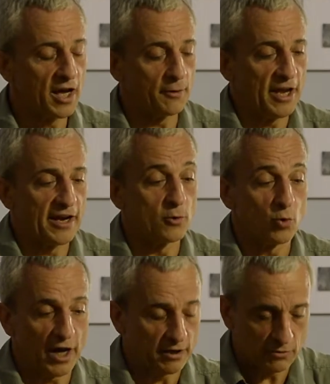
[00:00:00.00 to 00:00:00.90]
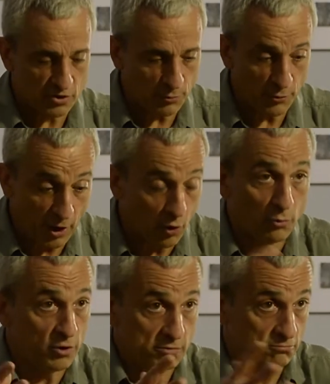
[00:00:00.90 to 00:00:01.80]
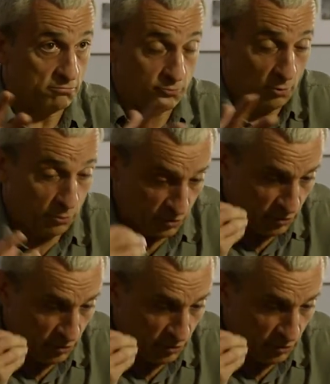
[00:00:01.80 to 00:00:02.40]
habría que educar, no sé muy bien cómo, es pues,